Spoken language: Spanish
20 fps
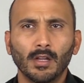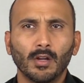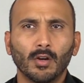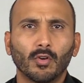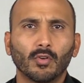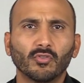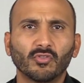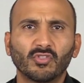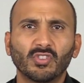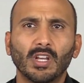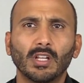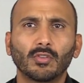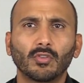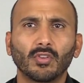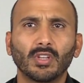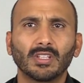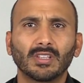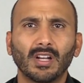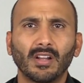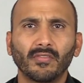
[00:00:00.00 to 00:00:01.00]
Con
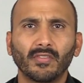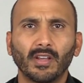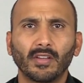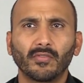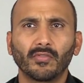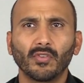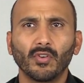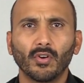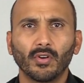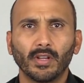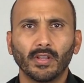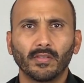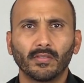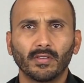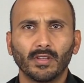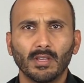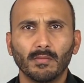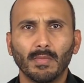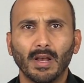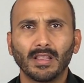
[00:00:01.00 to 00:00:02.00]
cientos de
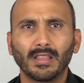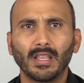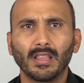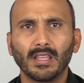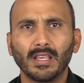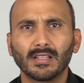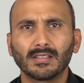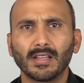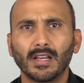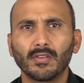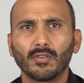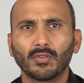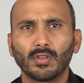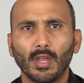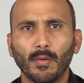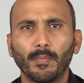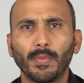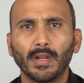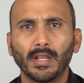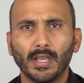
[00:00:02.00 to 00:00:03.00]
transacciones y más de 10 años
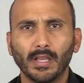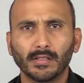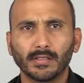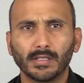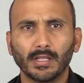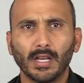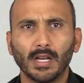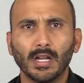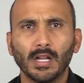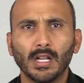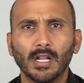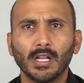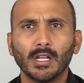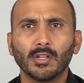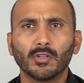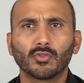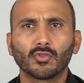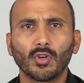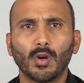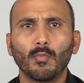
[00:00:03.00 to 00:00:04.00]
de experiencia,
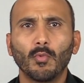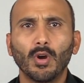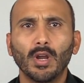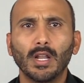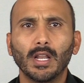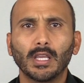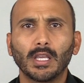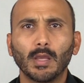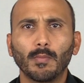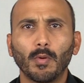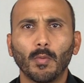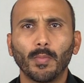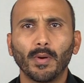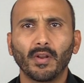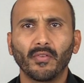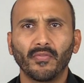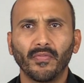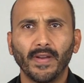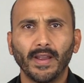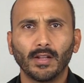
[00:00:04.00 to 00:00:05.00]
somos el equipo
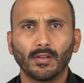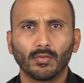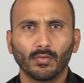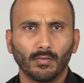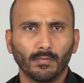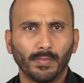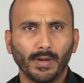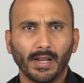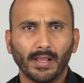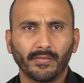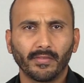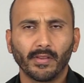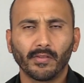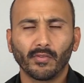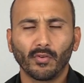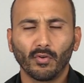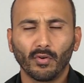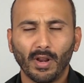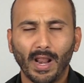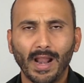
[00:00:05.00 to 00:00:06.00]
perfecto para
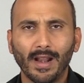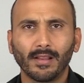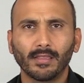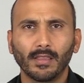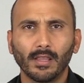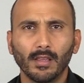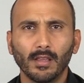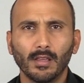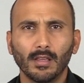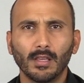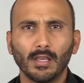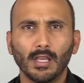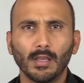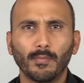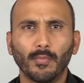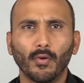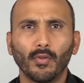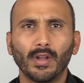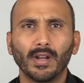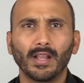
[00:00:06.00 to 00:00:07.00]
asesorarte
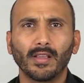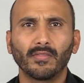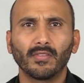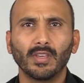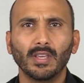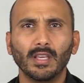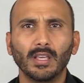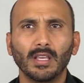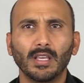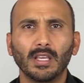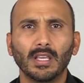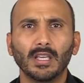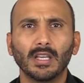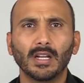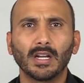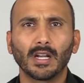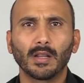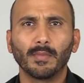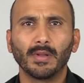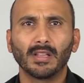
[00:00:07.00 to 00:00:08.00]
y poder así
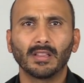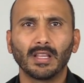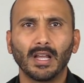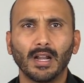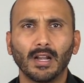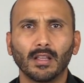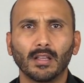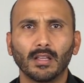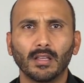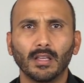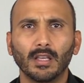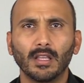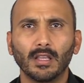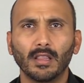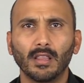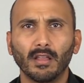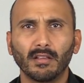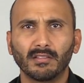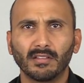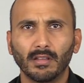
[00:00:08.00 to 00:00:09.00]
incrementar
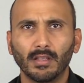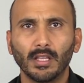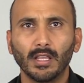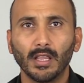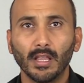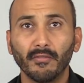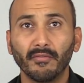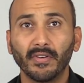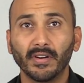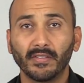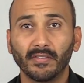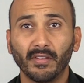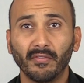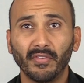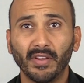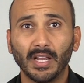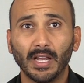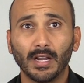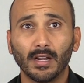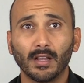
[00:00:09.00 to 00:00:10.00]
y, y
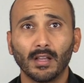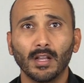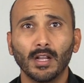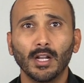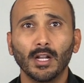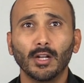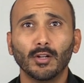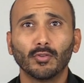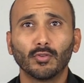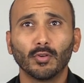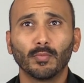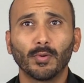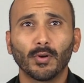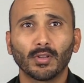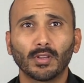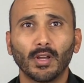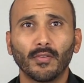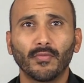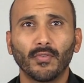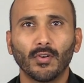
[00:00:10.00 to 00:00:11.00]
diversificar tu
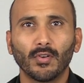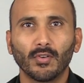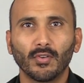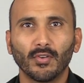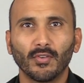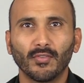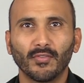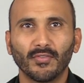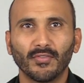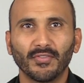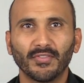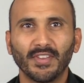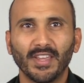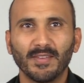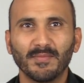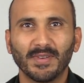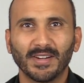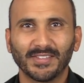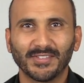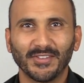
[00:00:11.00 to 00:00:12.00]
portafolio
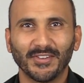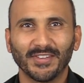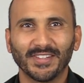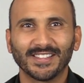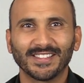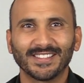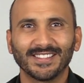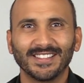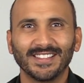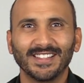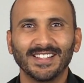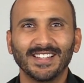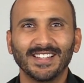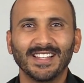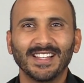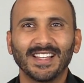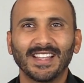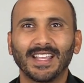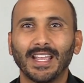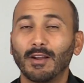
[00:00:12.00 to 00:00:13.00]
de inversiones.
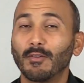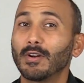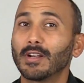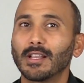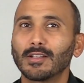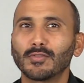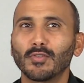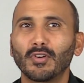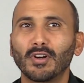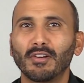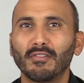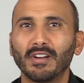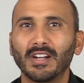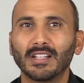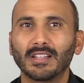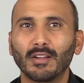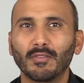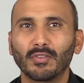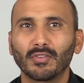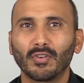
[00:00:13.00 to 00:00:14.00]
Recuerda
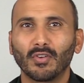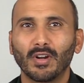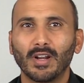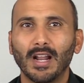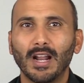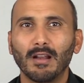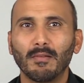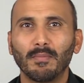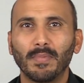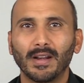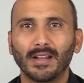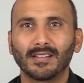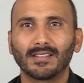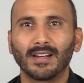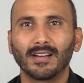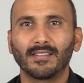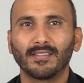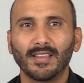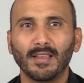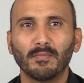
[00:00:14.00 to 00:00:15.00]
suscribirte a nuestro canal para
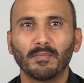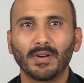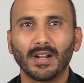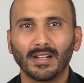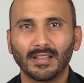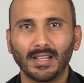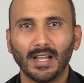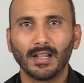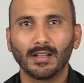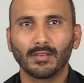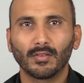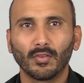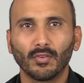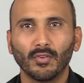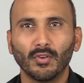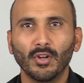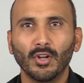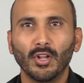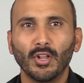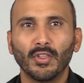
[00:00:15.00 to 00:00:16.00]
estar siempre al
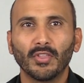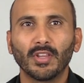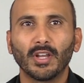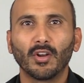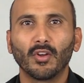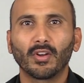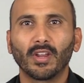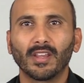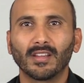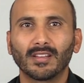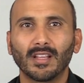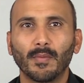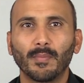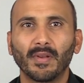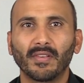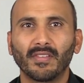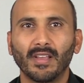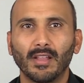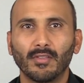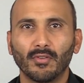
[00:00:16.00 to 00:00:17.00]
tanto de lo que está
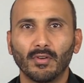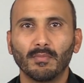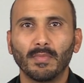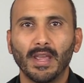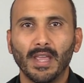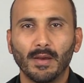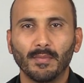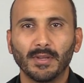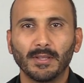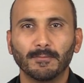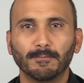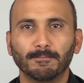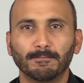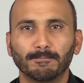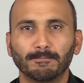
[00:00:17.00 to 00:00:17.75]
pasando en Miami.